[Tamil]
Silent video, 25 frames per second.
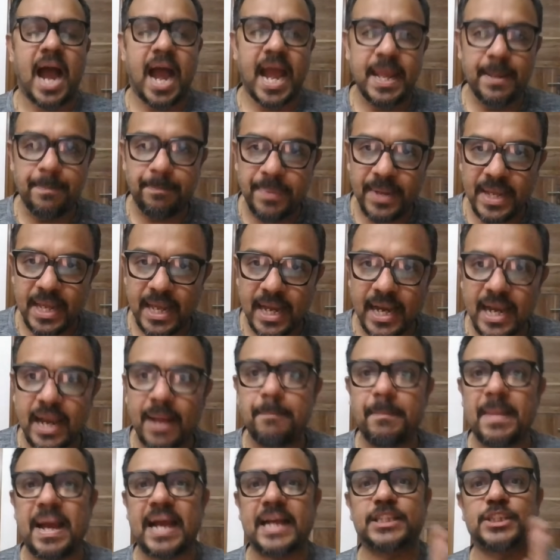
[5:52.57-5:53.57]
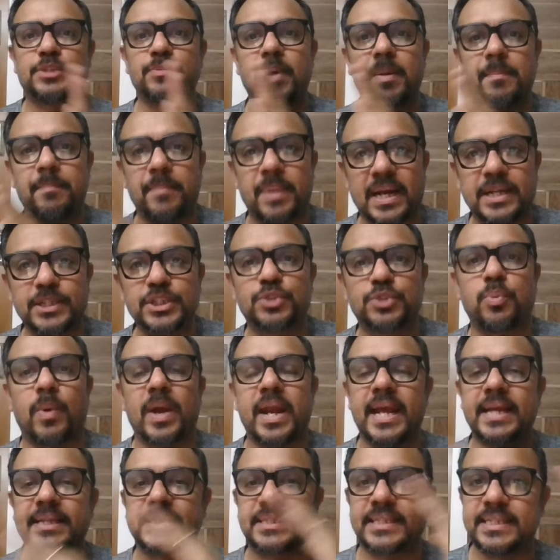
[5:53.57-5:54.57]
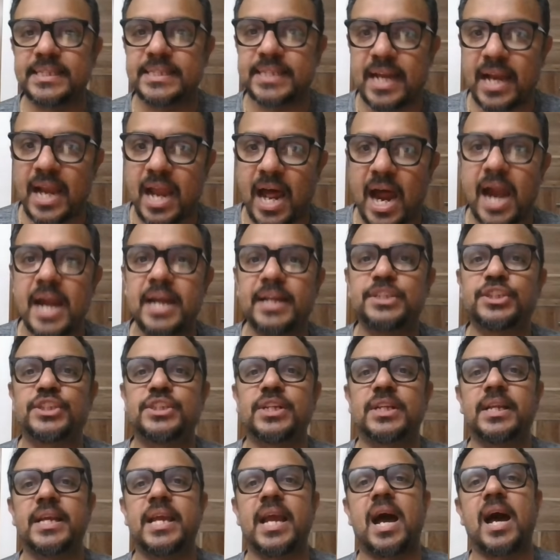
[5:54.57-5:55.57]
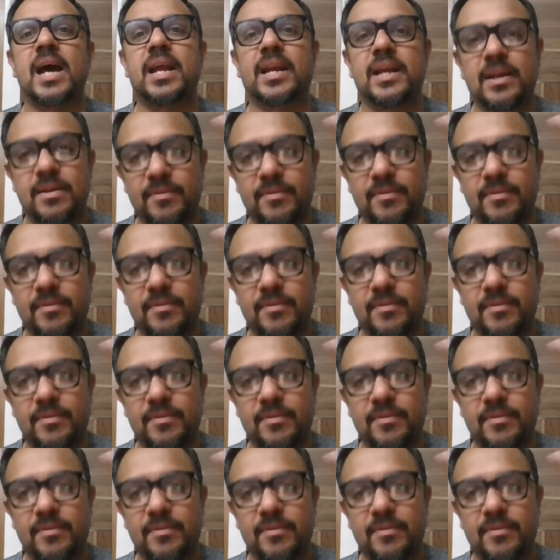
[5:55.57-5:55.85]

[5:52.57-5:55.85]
ஐபிஎல்ல மேக்ஸிமம் ரன்ஸ் ஒரே சீசன்ல அடிச்சது யாரு